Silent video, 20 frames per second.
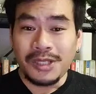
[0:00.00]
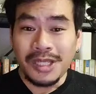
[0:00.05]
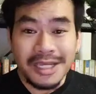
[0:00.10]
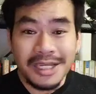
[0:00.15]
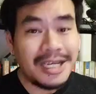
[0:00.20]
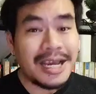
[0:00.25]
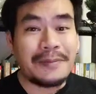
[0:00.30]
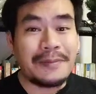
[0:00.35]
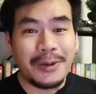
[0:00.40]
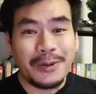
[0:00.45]
ที่
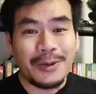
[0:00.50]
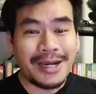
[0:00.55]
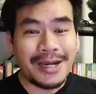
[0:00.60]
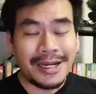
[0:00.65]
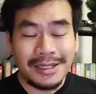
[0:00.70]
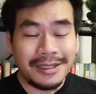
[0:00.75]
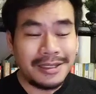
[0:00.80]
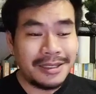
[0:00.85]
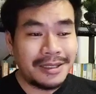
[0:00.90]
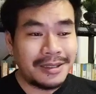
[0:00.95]
เหนือไปกว่า
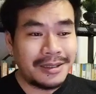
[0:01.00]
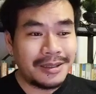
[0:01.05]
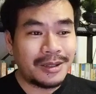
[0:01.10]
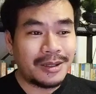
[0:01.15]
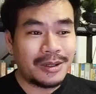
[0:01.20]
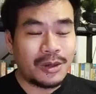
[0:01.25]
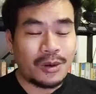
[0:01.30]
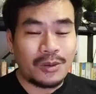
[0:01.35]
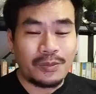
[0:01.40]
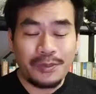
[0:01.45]
นั้นคือ
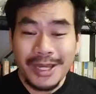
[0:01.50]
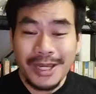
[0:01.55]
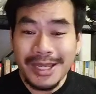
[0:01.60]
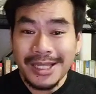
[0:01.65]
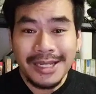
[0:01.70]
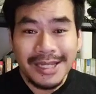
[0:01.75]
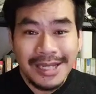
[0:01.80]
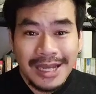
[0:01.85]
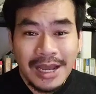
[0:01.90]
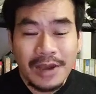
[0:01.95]
พี่
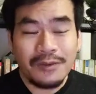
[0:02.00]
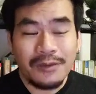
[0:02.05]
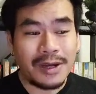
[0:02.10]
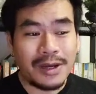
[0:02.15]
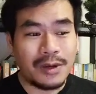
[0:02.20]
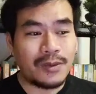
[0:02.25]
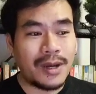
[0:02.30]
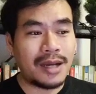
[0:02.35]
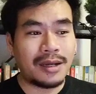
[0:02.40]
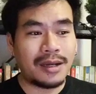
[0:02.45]
ท่านนี้เล่าให้
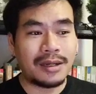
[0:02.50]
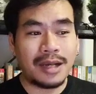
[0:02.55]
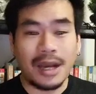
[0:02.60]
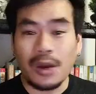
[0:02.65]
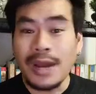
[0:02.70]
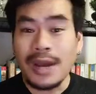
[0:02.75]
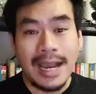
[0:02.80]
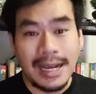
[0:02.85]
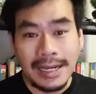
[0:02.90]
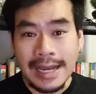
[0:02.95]
ฟังว่า
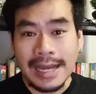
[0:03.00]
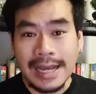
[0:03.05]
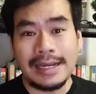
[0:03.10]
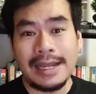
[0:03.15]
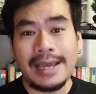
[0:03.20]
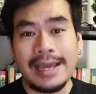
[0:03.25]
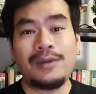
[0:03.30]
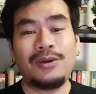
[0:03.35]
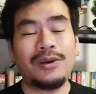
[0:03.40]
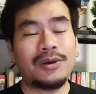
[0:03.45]
เขาหางาน
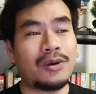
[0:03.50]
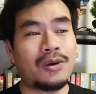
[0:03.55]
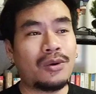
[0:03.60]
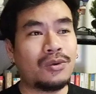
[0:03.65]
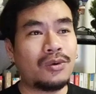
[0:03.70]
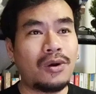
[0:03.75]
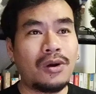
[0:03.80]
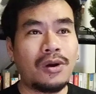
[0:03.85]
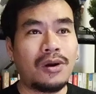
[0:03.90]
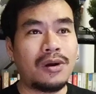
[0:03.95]
แล้ว แล้ว
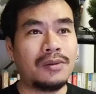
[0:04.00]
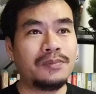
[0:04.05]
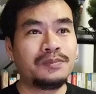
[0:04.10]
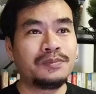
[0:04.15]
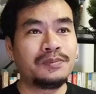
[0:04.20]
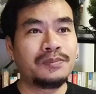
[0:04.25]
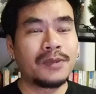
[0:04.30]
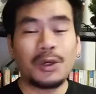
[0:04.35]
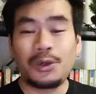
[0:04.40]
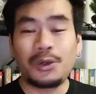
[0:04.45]
เขาก็
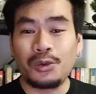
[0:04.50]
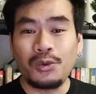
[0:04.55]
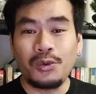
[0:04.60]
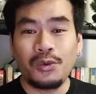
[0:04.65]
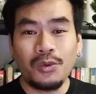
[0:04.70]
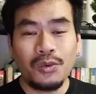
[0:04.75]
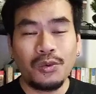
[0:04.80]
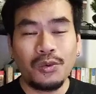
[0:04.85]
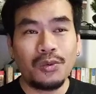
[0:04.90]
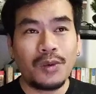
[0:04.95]

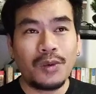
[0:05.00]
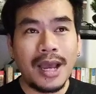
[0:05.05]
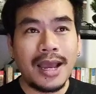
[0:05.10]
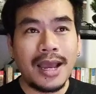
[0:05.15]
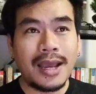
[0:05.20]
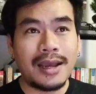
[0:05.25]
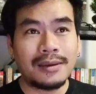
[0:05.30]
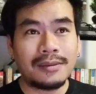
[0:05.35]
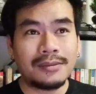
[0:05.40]
รู้ว่า